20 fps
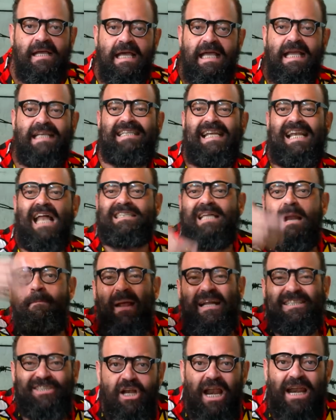Y si la otra
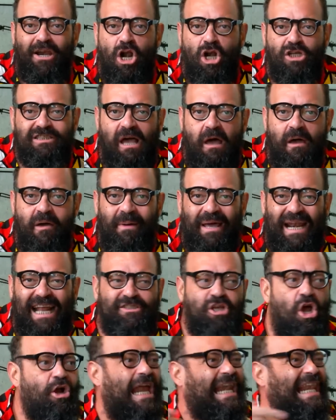persona no lo sabe ver
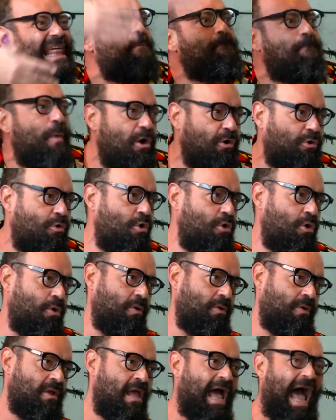eso, que leen por
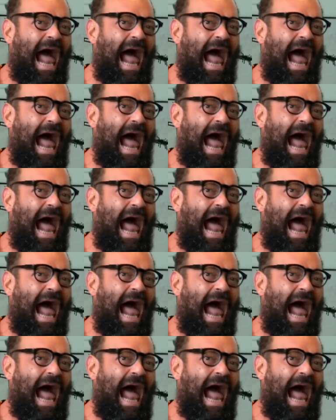culo.